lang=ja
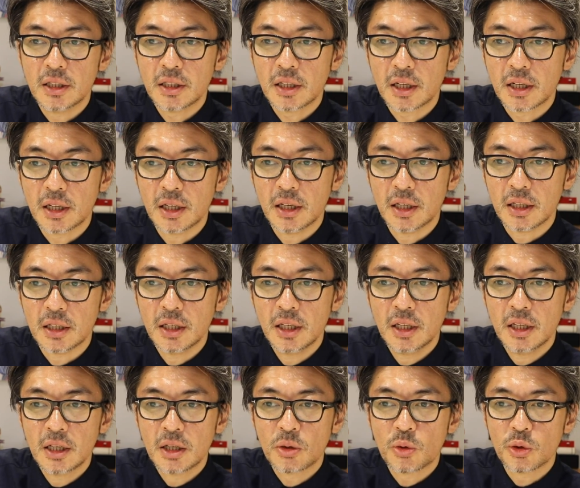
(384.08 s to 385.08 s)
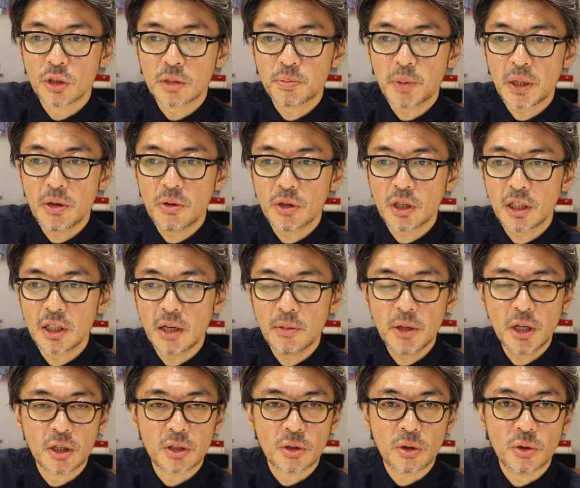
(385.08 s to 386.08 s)
なんかコスパを極
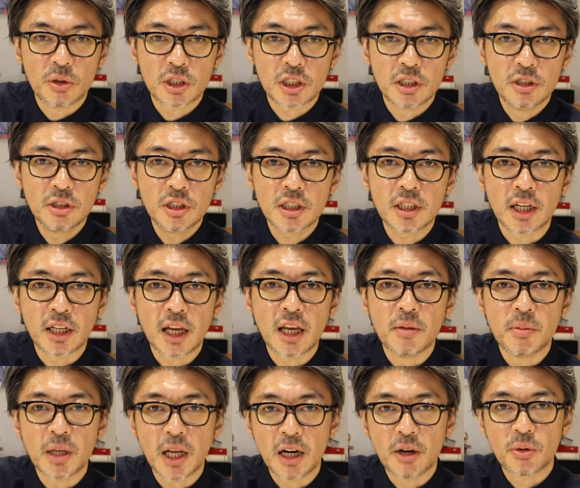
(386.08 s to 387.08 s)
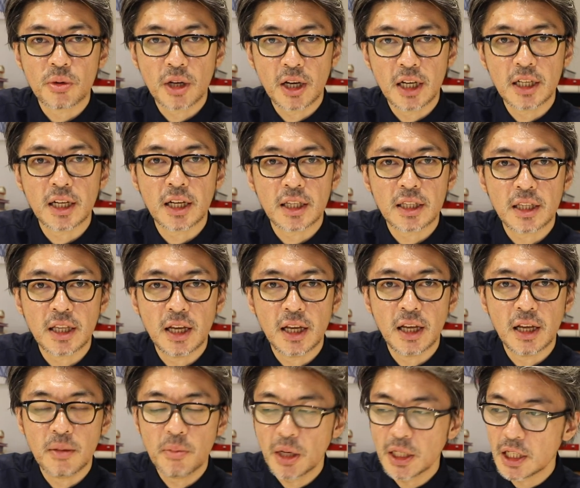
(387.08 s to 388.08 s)
めると死ぬしかないみたいなこと書いてあっ
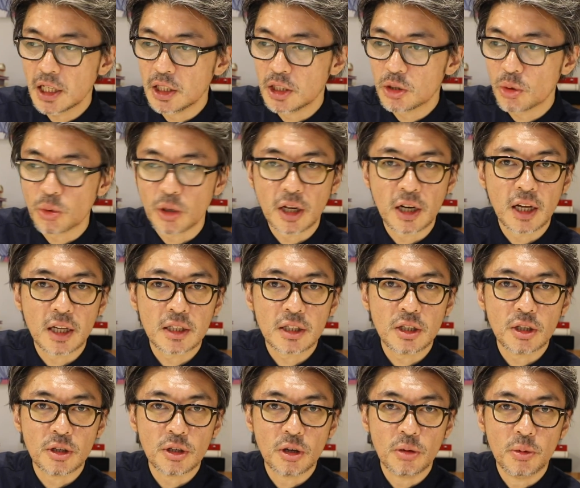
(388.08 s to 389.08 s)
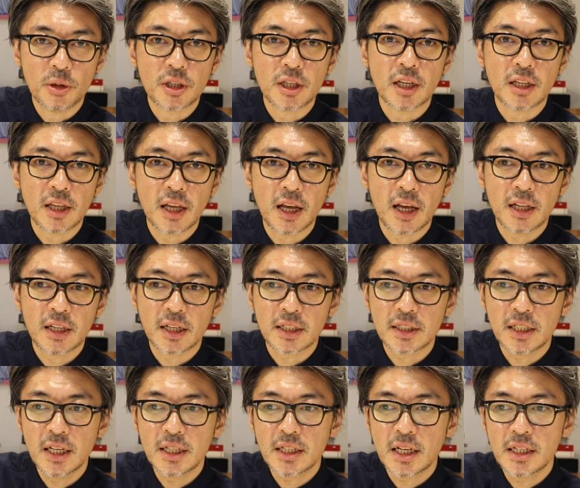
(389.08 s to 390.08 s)
て、まさにそうだなっていうふうに思ってて、だから
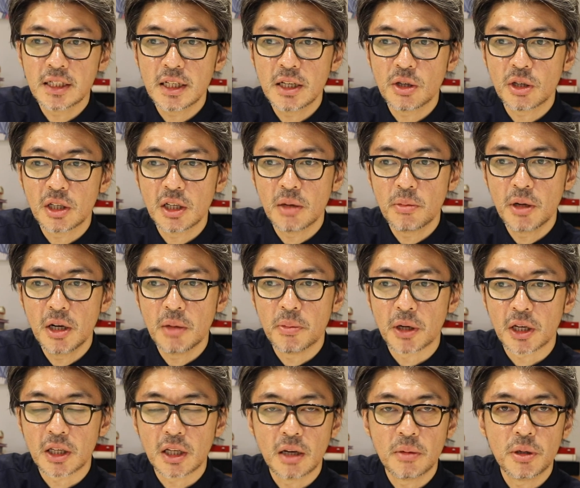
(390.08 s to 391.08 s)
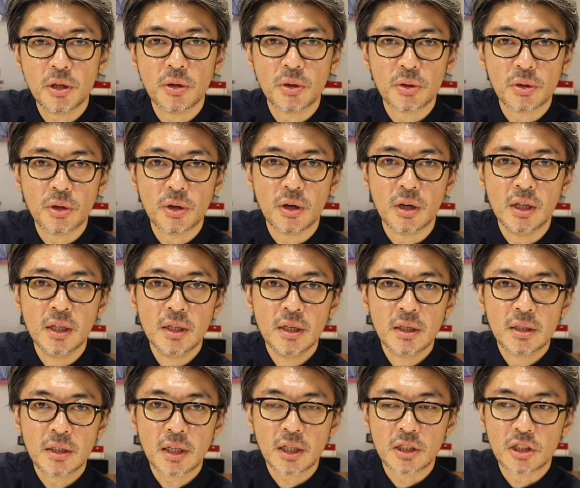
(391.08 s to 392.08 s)
生産性を極めれば極めるほど
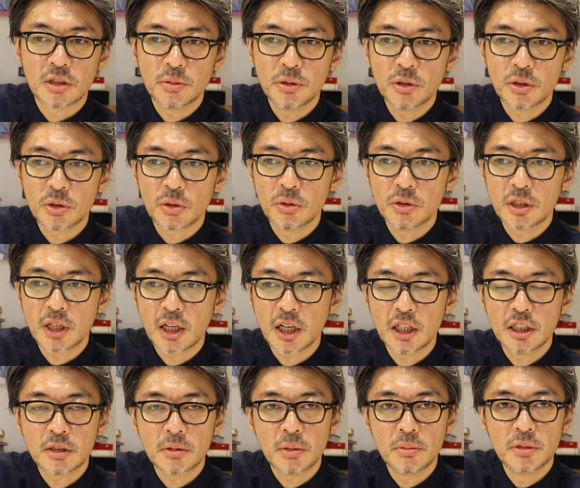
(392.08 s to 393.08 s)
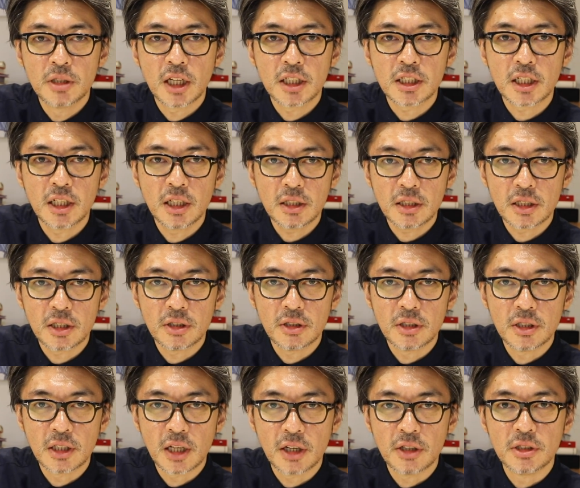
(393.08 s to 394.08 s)
なんか自分の存在が一番無駄じゃねっていう
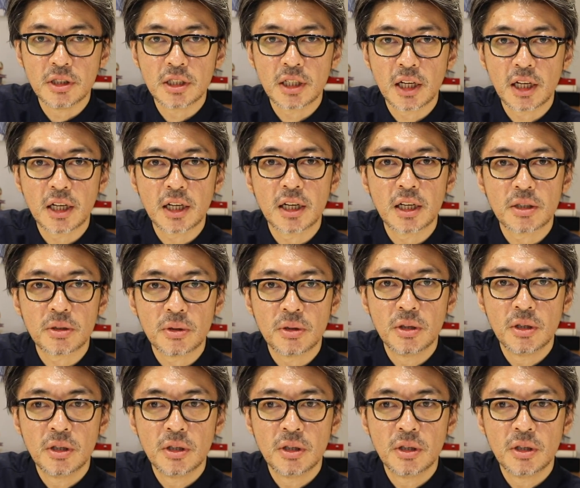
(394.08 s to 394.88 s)
ふうになるんじゃないかなと。